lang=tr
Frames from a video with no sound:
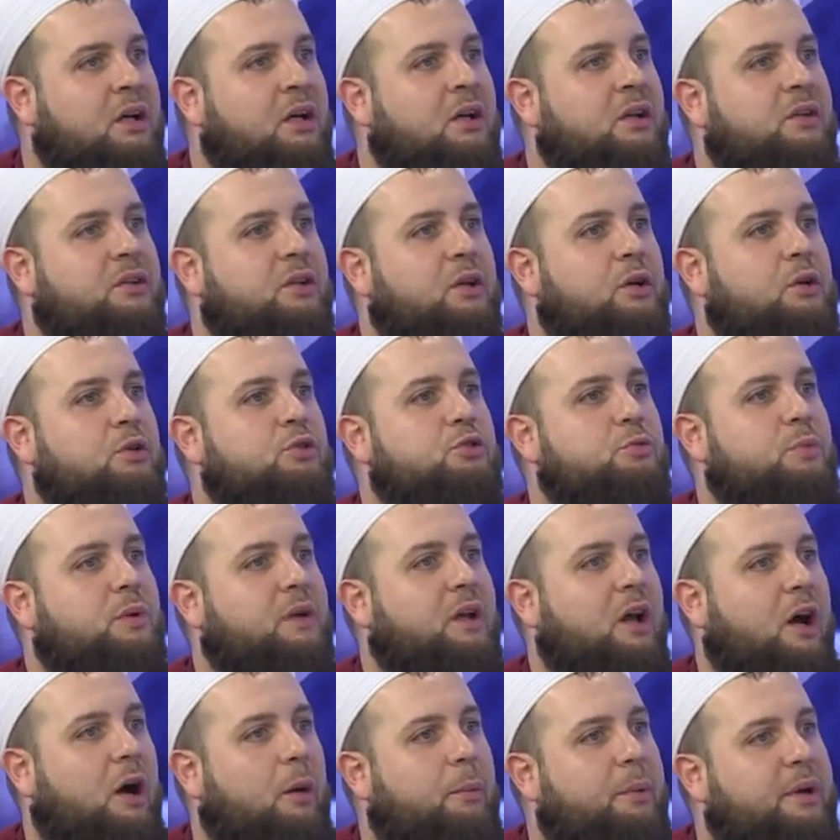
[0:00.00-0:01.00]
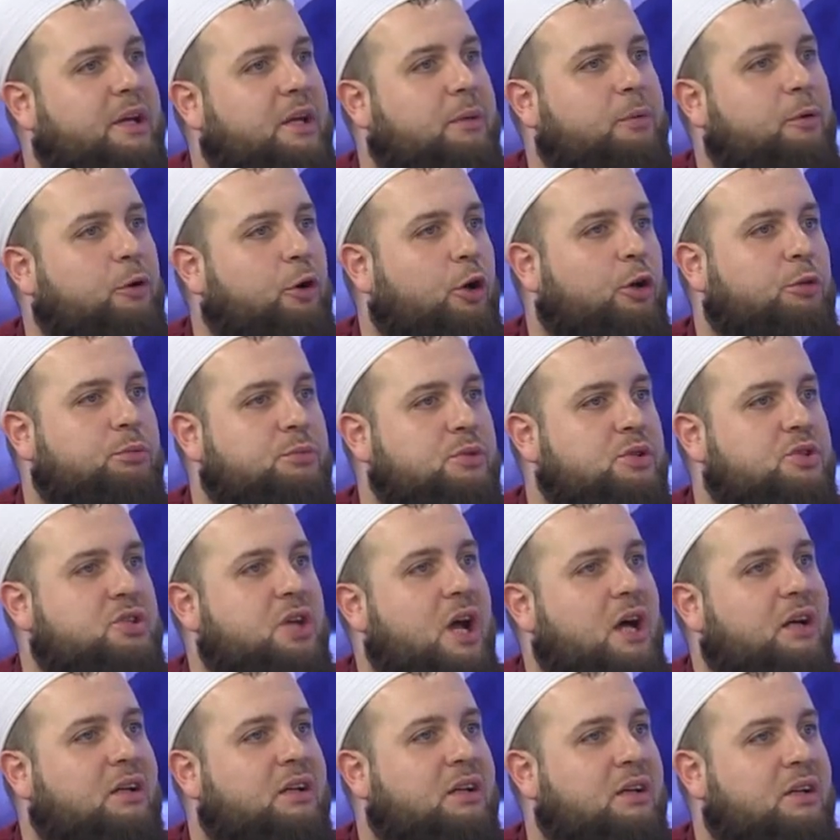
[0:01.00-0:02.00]
neuzübillah haberi bir
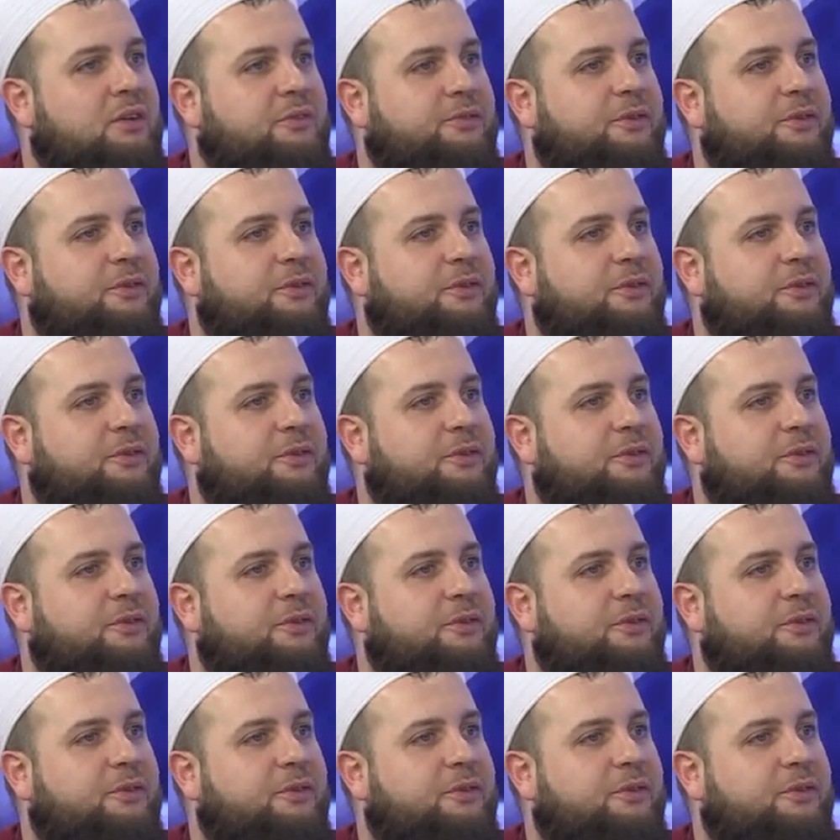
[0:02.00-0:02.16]
olmayacak